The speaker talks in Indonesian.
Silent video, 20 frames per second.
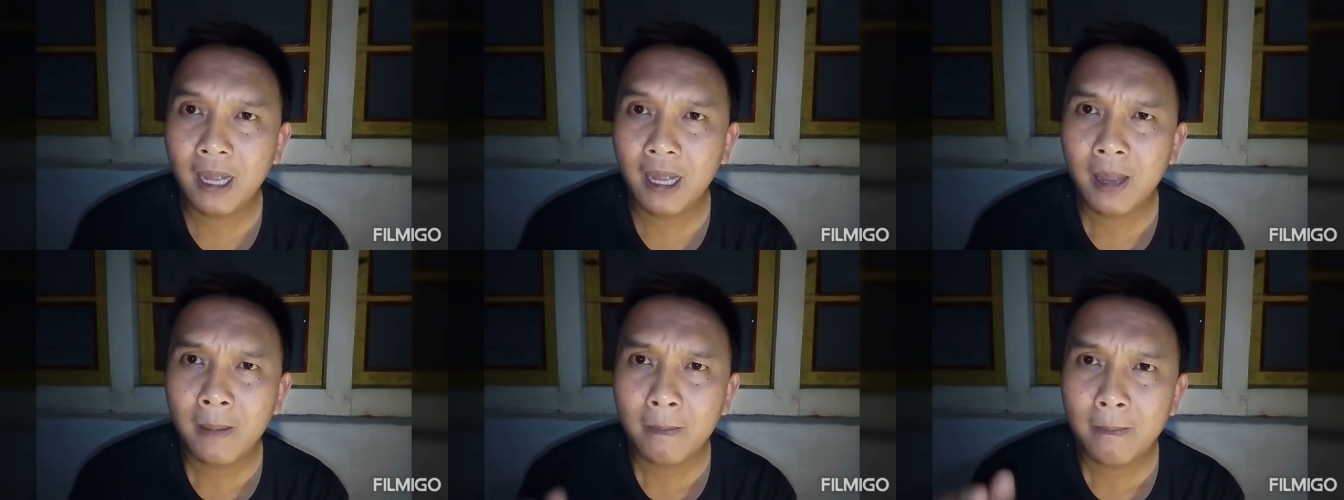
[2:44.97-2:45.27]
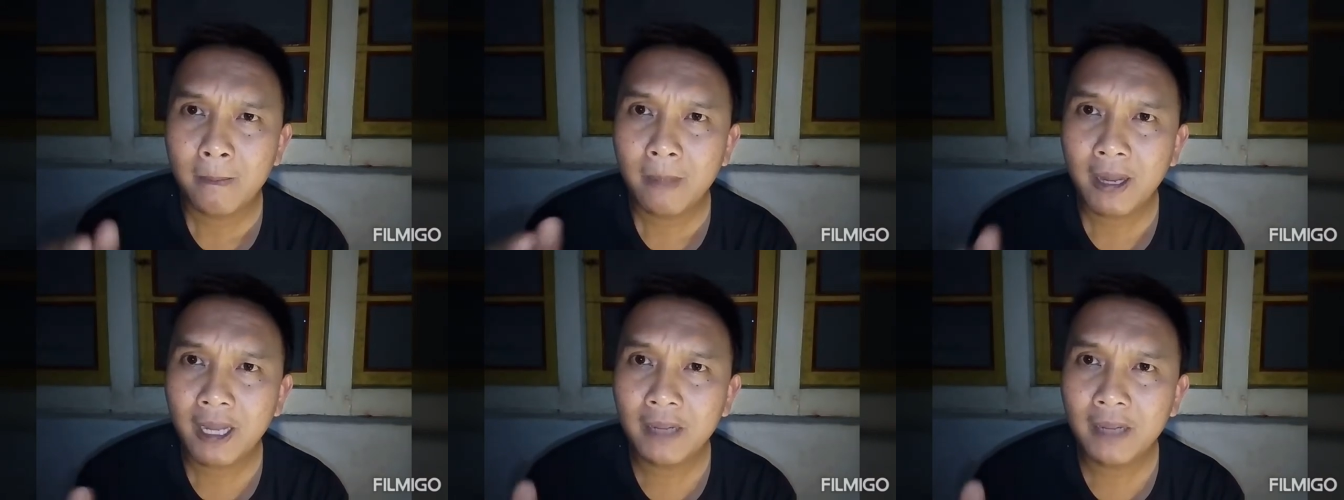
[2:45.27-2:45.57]

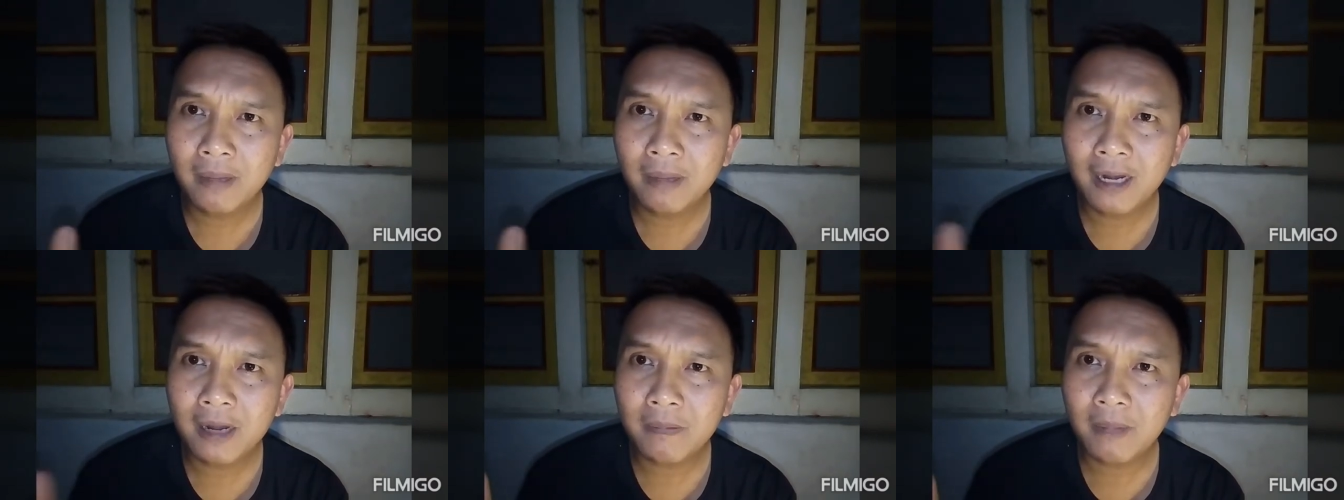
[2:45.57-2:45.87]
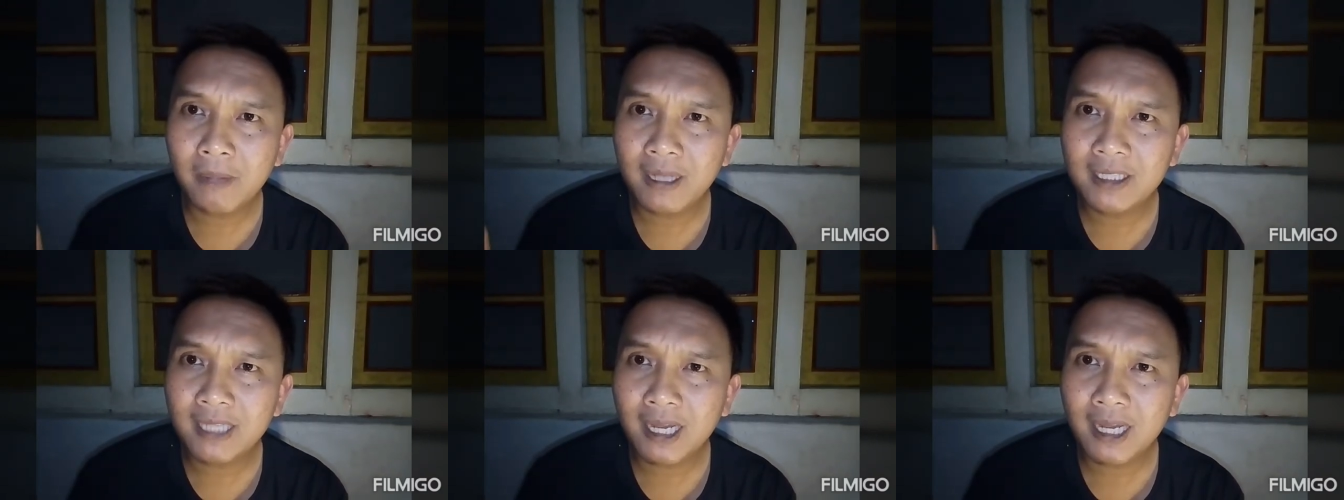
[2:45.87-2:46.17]
Baik,
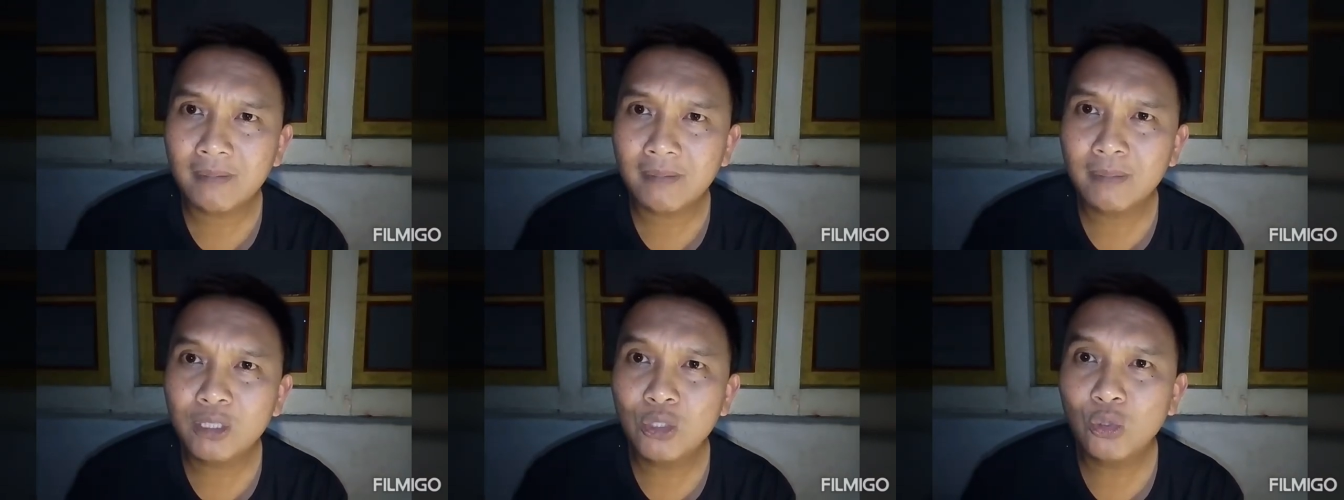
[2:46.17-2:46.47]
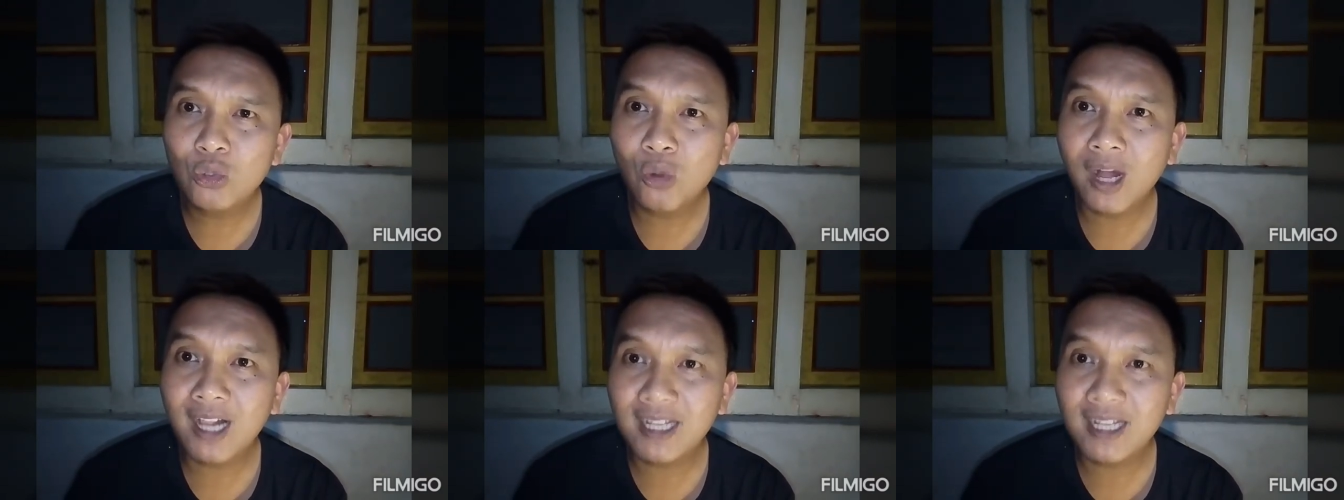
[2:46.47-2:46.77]
bagaimana Pak
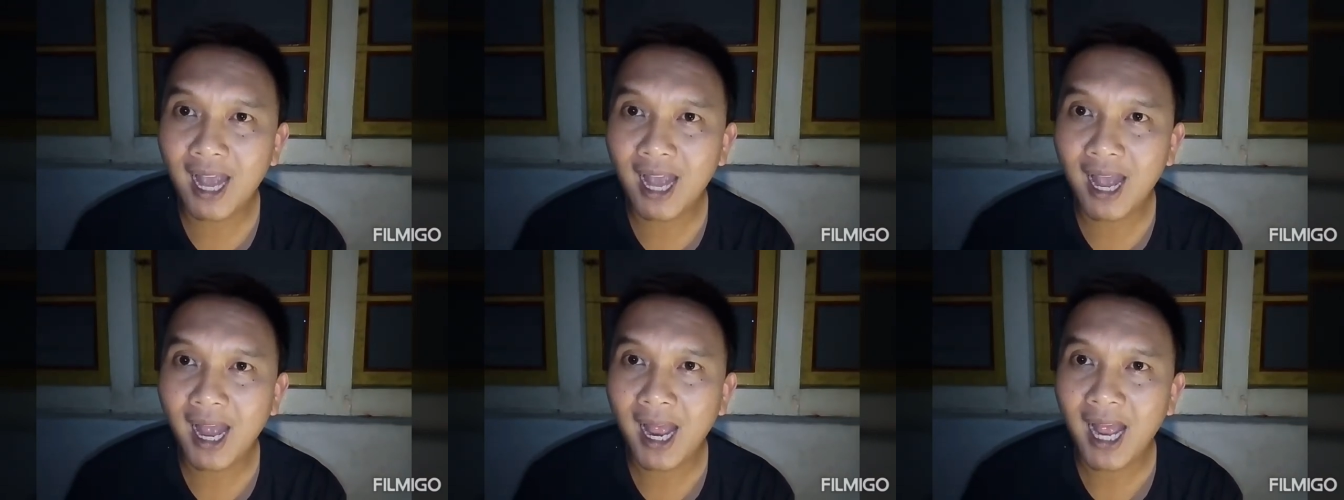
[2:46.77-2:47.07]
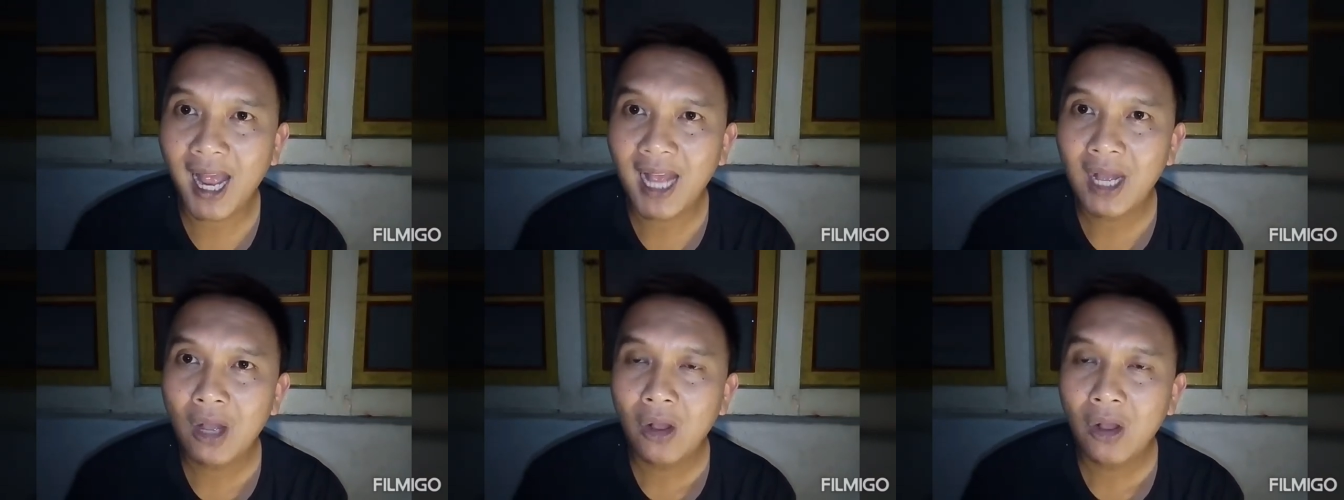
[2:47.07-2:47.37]
cara
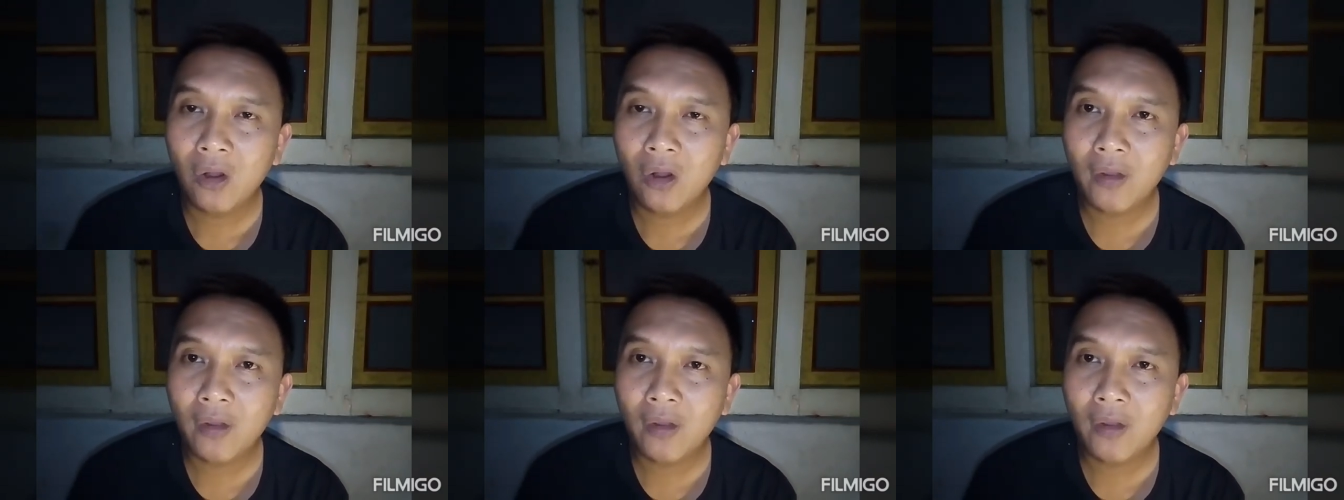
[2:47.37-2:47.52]
menjualnya?